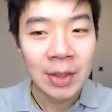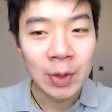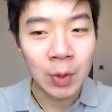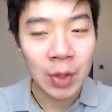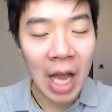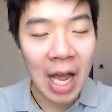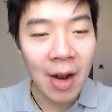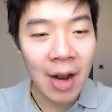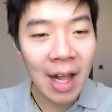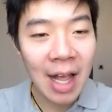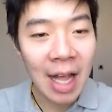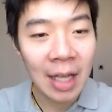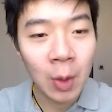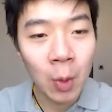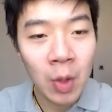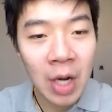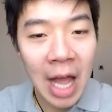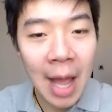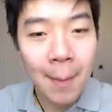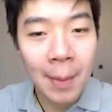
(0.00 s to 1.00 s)
สุดท้ายราคา
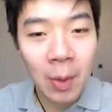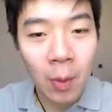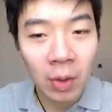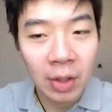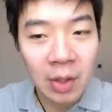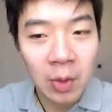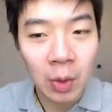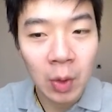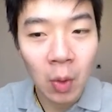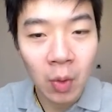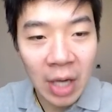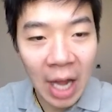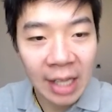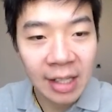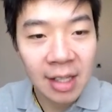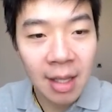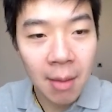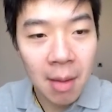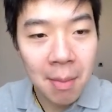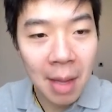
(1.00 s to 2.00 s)
ทูน่ามันควรจะอยู่ตรงไหน
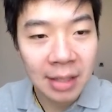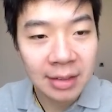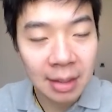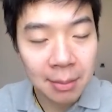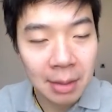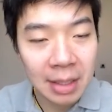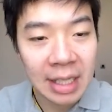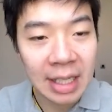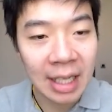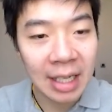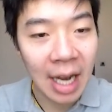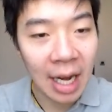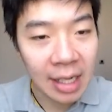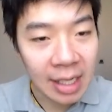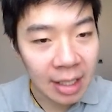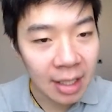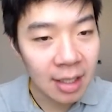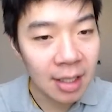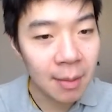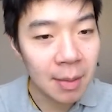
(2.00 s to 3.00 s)
ที่ทำให้มาจิ้นมันดีขนาด
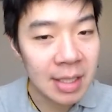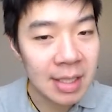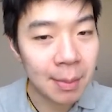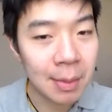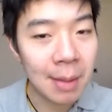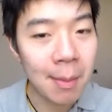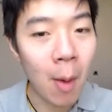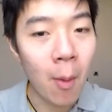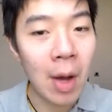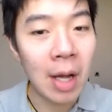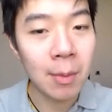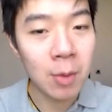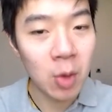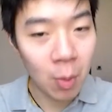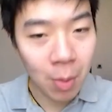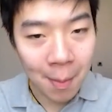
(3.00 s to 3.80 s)
นี้ก็คือพี่ทิพย์เราบอกว่าอ